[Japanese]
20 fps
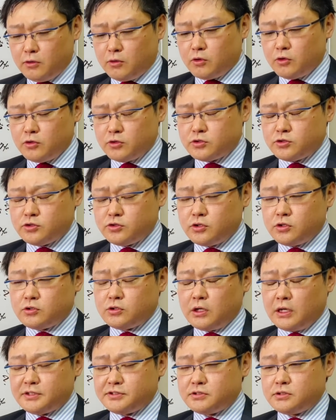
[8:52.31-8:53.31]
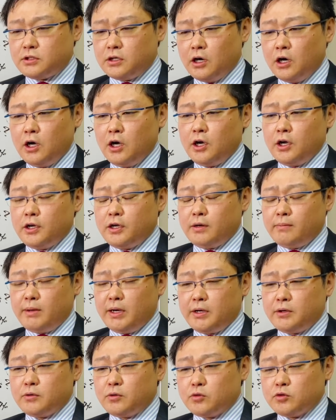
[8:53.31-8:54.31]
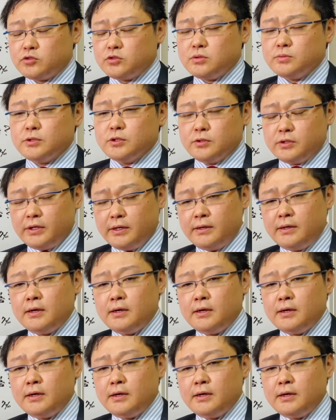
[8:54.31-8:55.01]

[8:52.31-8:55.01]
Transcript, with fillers: この中国初の病のこともね